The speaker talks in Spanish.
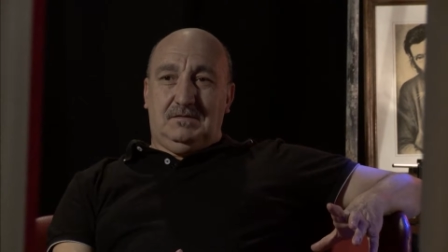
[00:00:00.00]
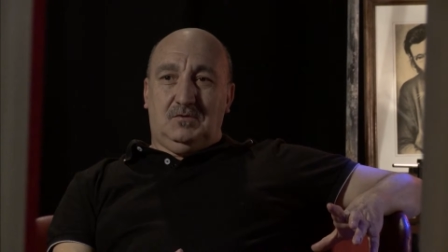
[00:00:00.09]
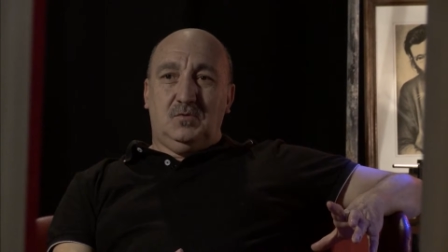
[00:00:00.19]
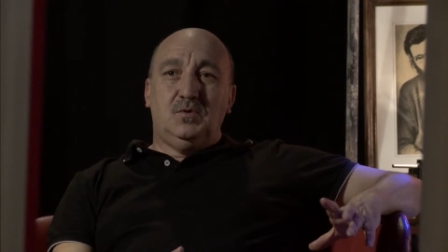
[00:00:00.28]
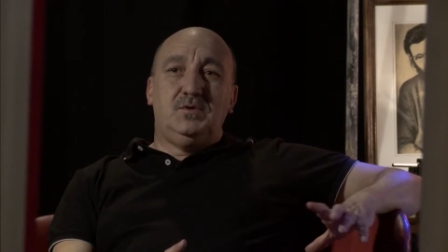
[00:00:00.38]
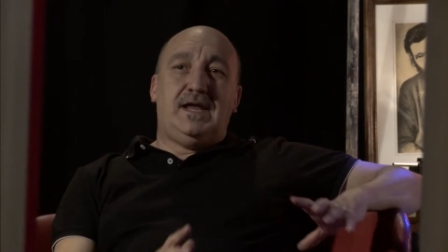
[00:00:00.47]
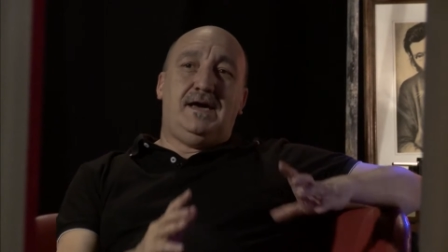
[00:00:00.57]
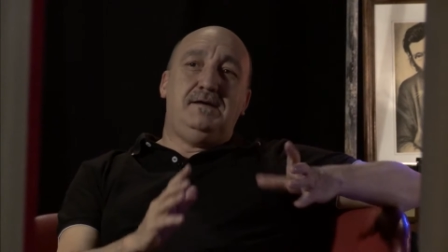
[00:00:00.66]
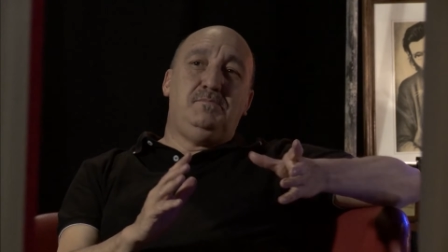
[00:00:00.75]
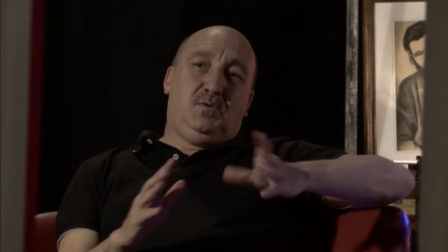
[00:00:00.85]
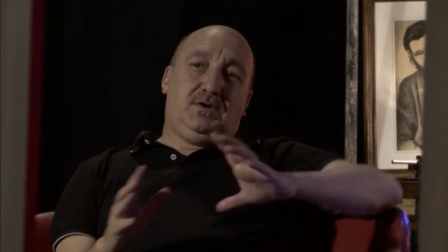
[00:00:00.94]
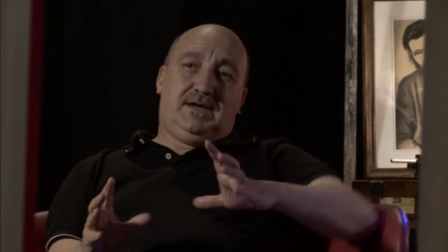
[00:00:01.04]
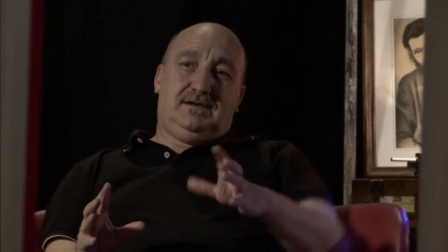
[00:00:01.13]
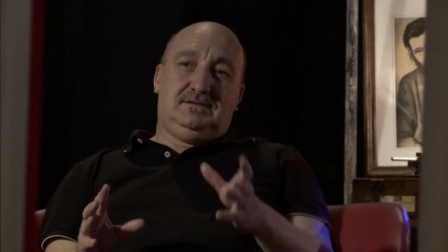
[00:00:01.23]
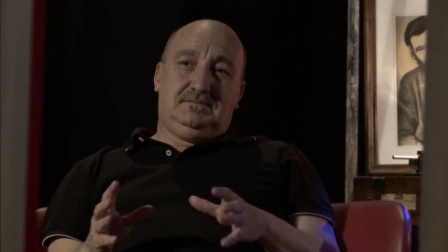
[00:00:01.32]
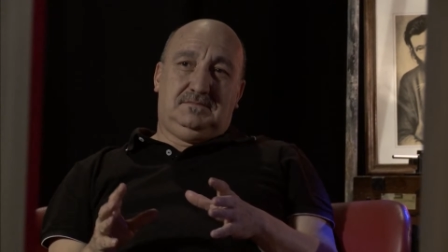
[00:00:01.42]
hubo una época,
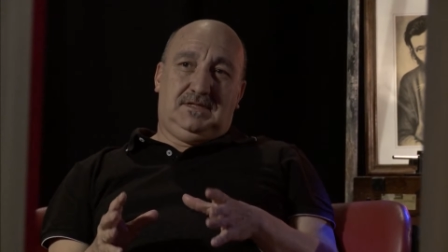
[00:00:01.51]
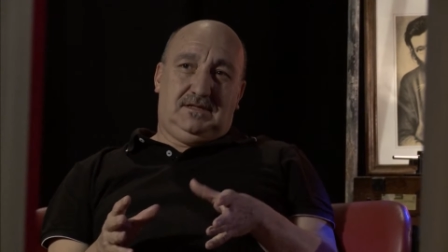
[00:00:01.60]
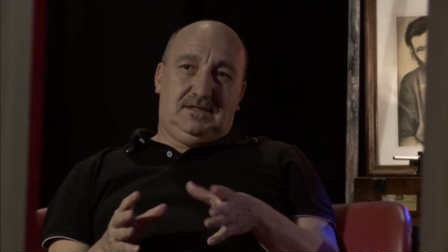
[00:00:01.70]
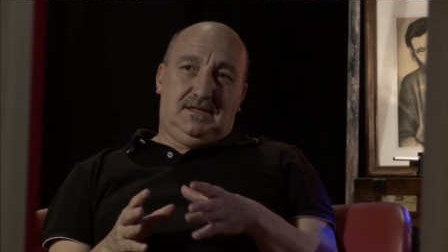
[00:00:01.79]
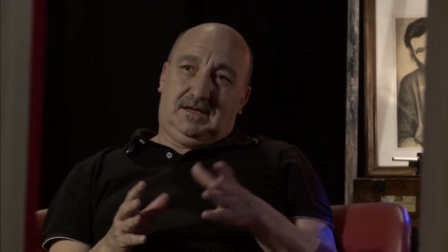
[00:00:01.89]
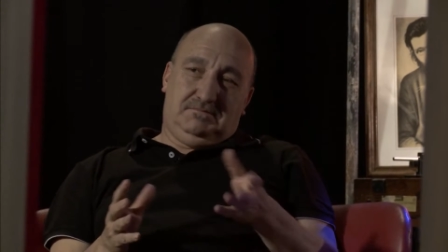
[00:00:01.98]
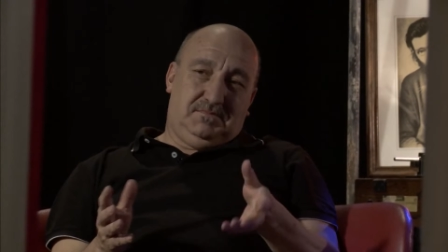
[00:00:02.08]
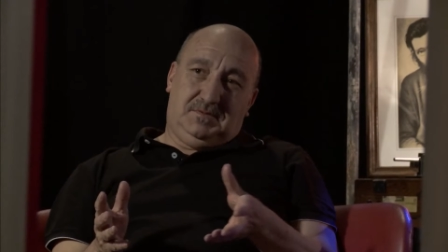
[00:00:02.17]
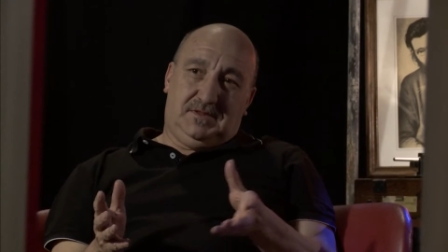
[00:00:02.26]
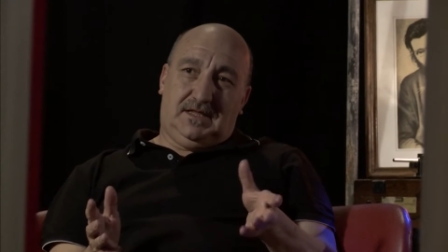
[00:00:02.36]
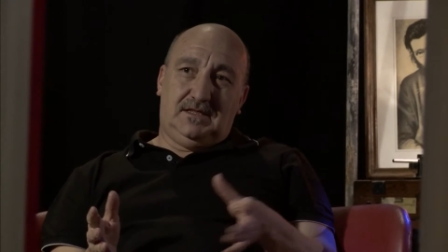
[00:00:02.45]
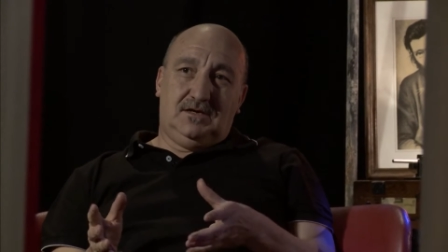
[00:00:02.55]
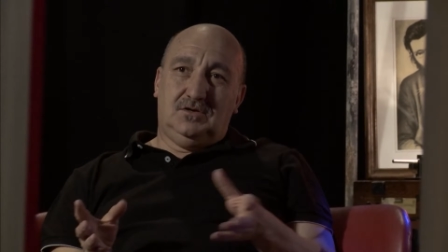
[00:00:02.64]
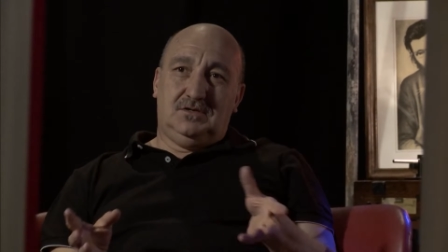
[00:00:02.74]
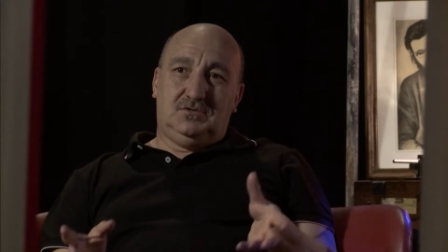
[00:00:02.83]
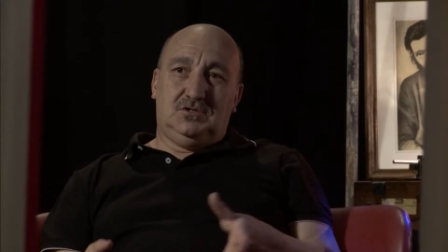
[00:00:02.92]
te
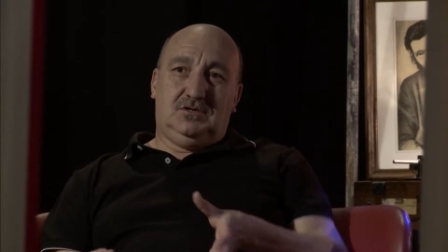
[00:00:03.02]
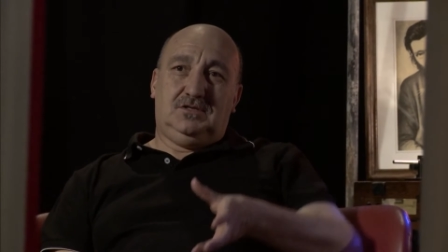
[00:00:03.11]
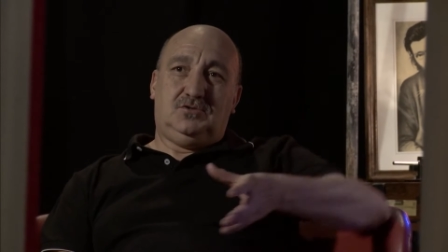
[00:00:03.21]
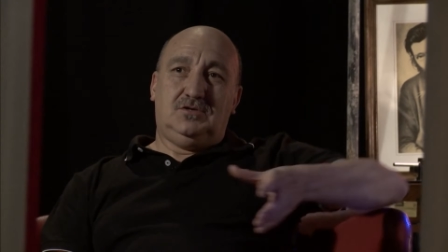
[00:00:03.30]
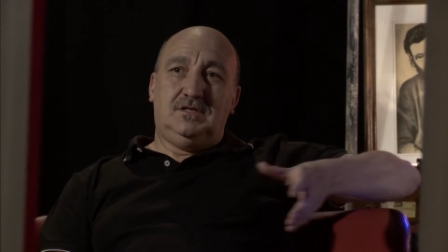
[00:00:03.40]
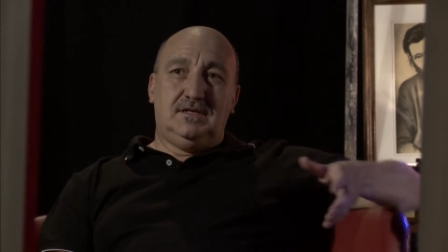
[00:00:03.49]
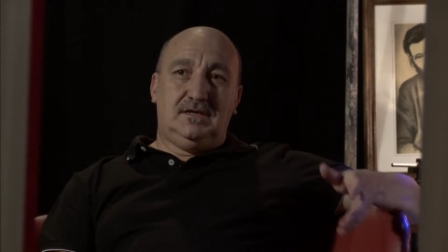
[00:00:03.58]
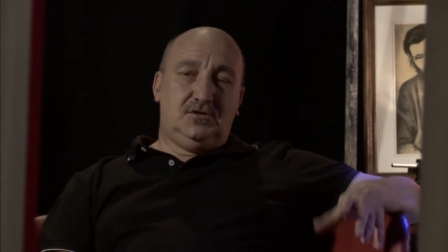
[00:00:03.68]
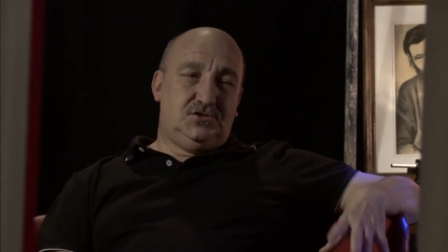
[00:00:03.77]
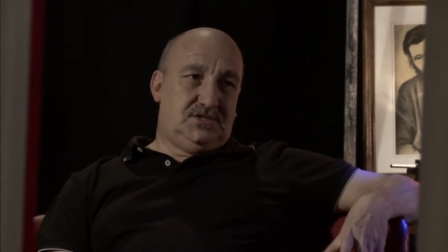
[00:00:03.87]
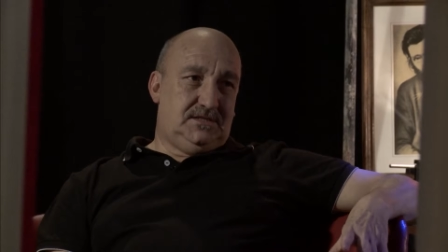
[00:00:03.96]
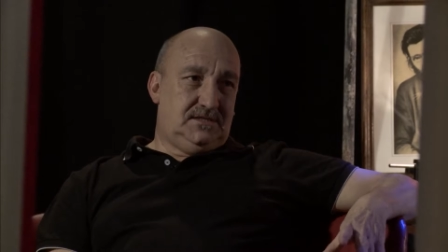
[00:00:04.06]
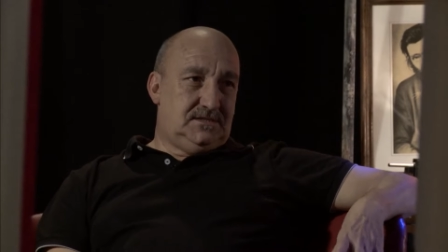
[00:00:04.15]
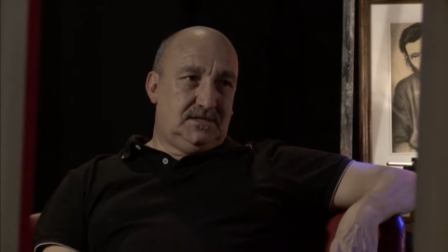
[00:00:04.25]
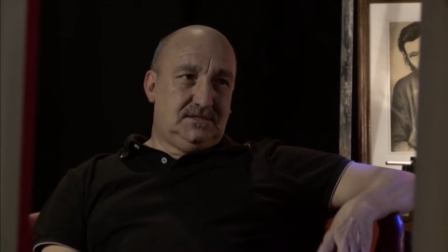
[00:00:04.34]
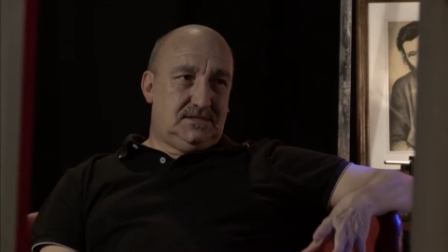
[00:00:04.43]
digo, yo estoy desde el
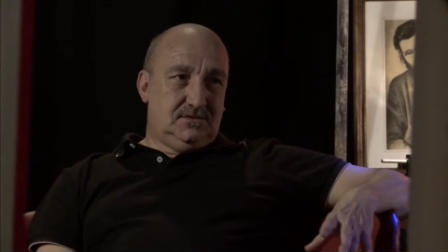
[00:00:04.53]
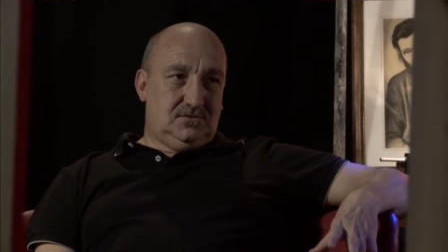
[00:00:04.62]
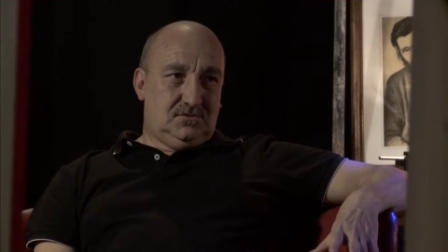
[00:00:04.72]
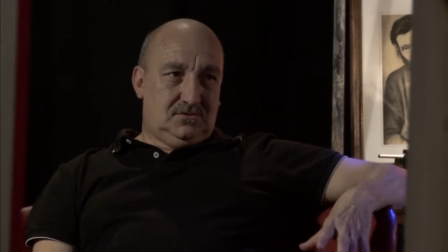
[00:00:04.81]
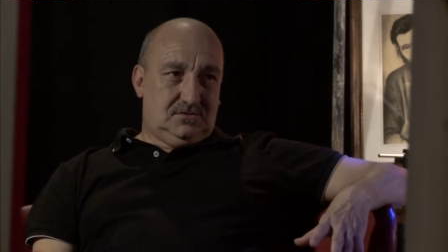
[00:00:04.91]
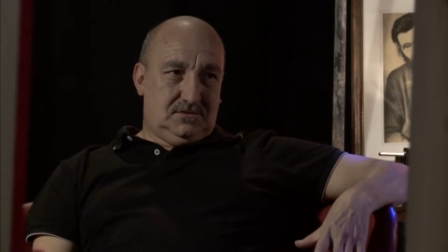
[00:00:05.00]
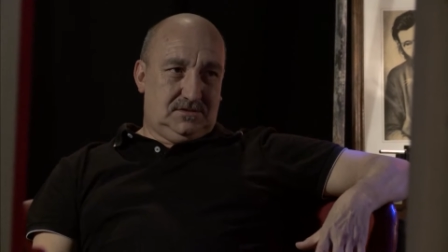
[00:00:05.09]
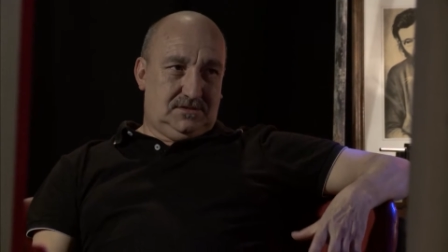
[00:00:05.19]
86 siendo,